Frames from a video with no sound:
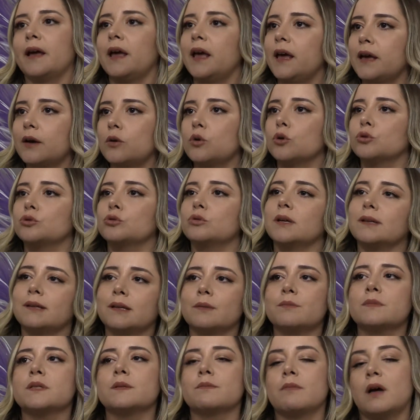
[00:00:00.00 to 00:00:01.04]
E kodu
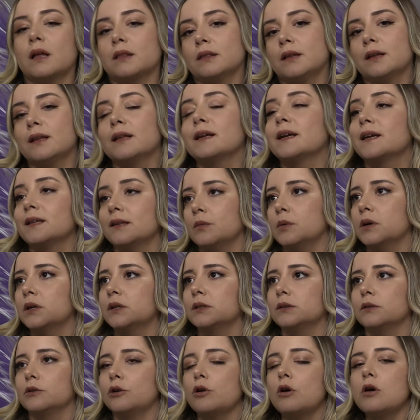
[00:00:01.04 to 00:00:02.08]
dediğimiz maddelere de
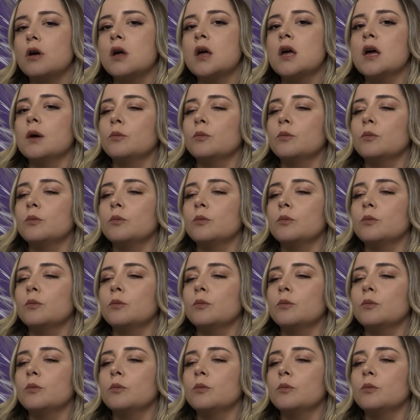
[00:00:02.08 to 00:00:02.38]
bakılıyor.